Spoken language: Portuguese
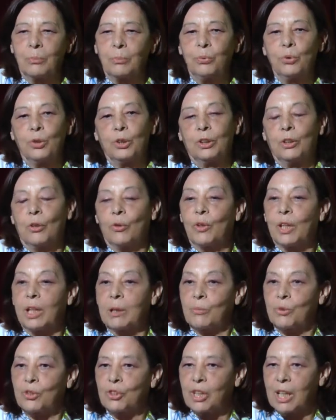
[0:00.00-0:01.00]
porque não
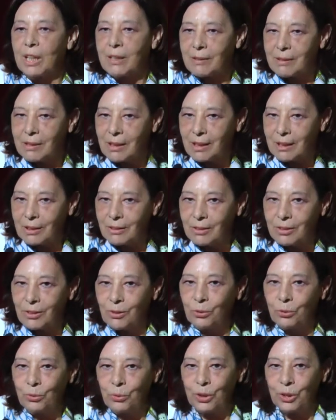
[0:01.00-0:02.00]
queremos esquecer,
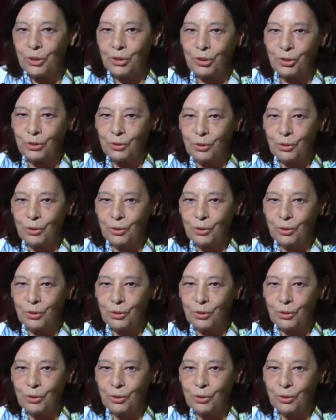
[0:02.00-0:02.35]
são dois,